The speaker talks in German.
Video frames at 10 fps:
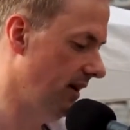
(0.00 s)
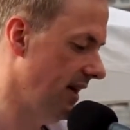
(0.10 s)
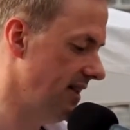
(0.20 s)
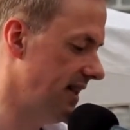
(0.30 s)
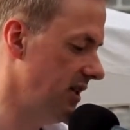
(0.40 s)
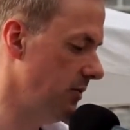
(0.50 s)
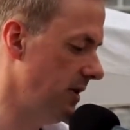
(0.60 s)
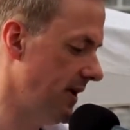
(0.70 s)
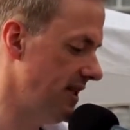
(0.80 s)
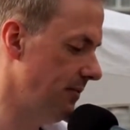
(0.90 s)
Es geht um die
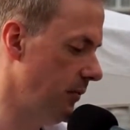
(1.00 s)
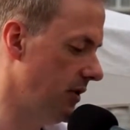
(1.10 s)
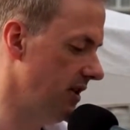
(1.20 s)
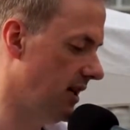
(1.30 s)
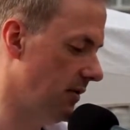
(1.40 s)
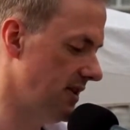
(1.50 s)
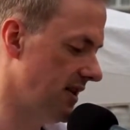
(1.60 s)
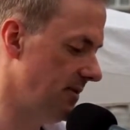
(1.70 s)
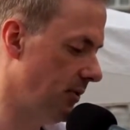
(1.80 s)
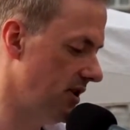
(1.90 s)
bestmögliche
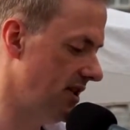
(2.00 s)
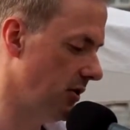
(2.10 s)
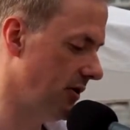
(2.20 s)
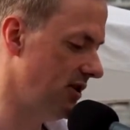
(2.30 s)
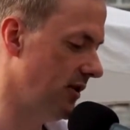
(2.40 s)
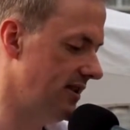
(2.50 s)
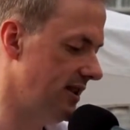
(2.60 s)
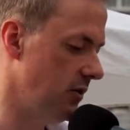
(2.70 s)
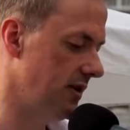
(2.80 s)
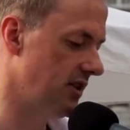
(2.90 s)
Ausgangsposition zur
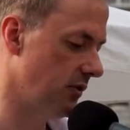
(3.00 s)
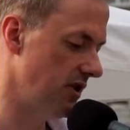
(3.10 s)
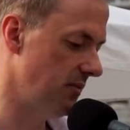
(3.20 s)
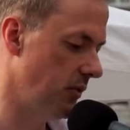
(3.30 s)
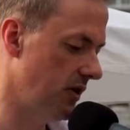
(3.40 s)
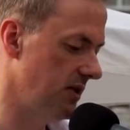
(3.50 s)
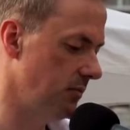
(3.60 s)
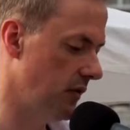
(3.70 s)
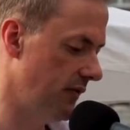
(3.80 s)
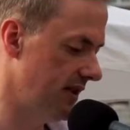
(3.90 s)
Erzielung des größtmöglichen
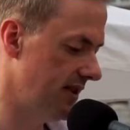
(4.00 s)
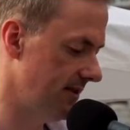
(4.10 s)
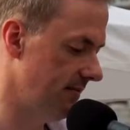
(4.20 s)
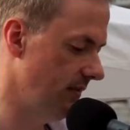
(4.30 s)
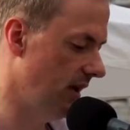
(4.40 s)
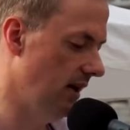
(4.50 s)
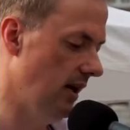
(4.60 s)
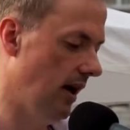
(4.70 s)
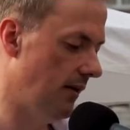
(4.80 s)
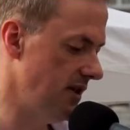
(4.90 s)
Profits.
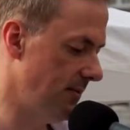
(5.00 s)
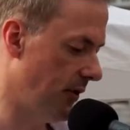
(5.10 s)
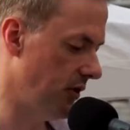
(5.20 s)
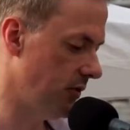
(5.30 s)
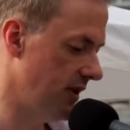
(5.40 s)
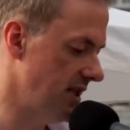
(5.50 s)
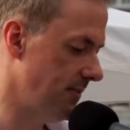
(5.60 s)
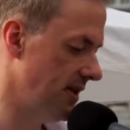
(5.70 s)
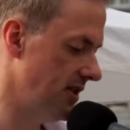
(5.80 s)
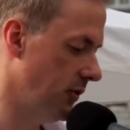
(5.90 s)
Ausbeutung und
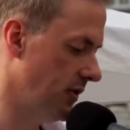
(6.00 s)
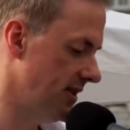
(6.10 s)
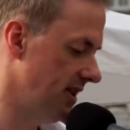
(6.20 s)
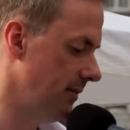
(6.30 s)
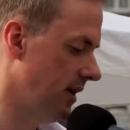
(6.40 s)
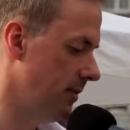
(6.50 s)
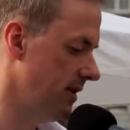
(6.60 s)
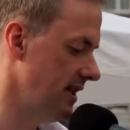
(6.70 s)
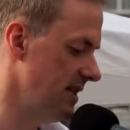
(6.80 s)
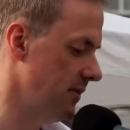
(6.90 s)
Expansion sind dem
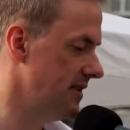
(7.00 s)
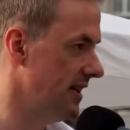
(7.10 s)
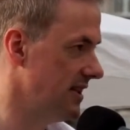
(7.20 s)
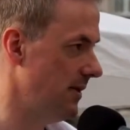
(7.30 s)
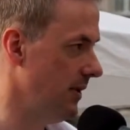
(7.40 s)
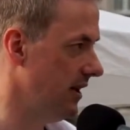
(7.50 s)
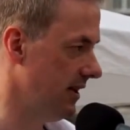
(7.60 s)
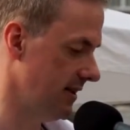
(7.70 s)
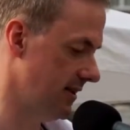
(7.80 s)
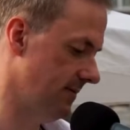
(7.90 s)
Kapitalismus deshalb
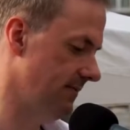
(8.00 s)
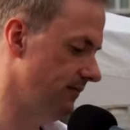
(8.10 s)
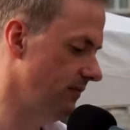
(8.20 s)
inhärent.